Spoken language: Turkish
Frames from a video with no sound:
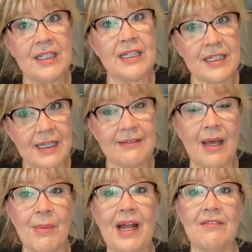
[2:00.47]
yine
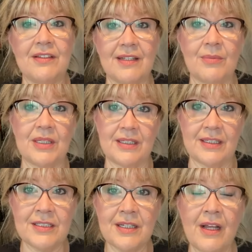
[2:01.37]
temel
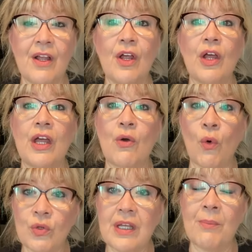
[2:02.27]
vitamindir. E,
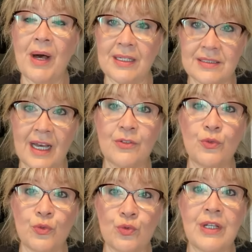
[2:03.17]
o da bazen
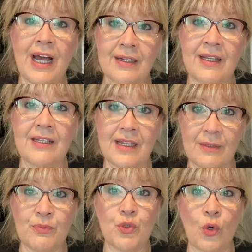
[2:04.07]
yüzlerde
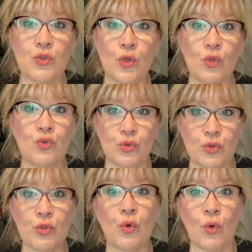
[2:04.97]
gelip çok çok
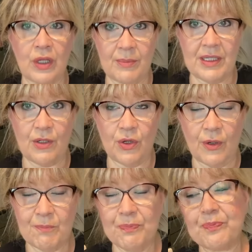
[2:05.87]
düşük olabiliyor.
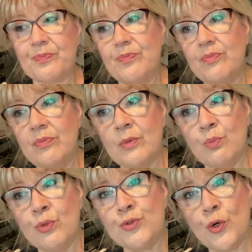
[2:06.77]

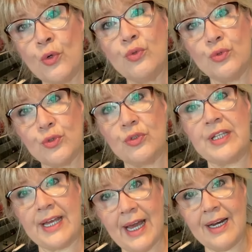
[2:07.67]
Bu çok düşük
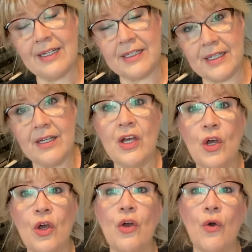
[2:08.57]
değerleri
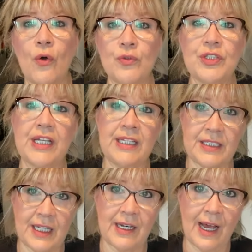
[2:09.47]
önce
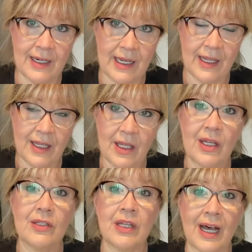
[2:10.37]
iğnelerle
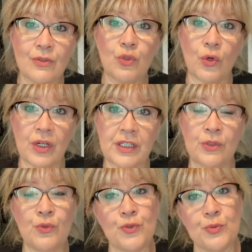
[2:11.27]
daha sonra
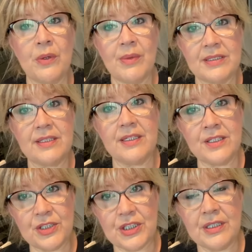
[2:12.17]
da düşmemesi
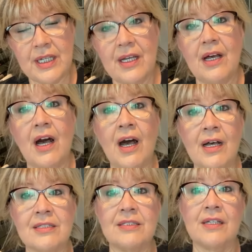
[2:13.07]
için
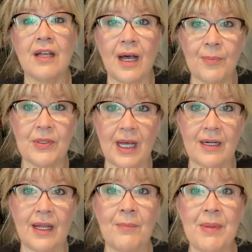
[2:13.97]
ağızdan
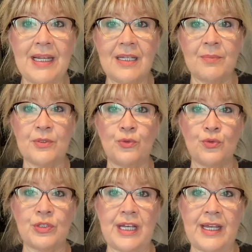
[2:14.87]
haplarla belli bir
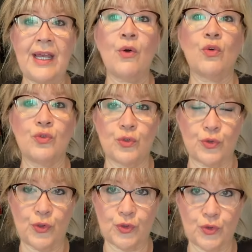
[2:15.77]
düzeye
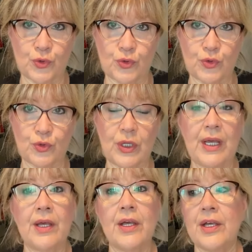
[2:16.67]
oturtuyorsunuz.
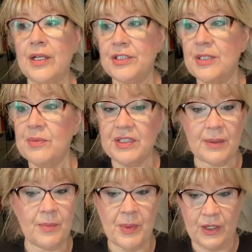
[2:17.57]
Şimdi
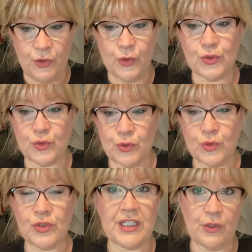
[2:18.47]
tabi
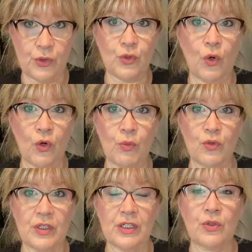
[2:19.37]
bakıyorsunuz tiroid
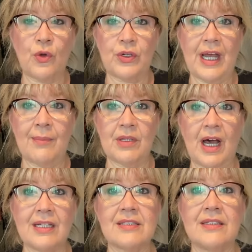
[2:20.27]
hormonları da önemli.
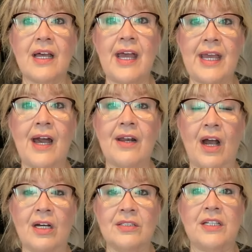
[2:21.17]
Hasta eğer
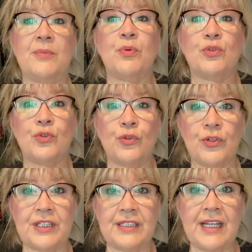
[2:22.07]
ağır
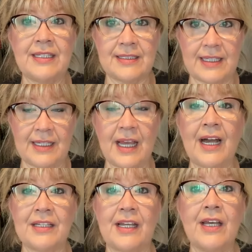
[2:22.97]
hipotiroidide ise
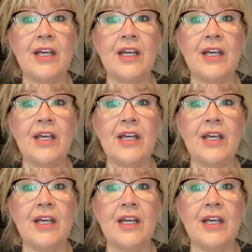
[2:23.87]
yani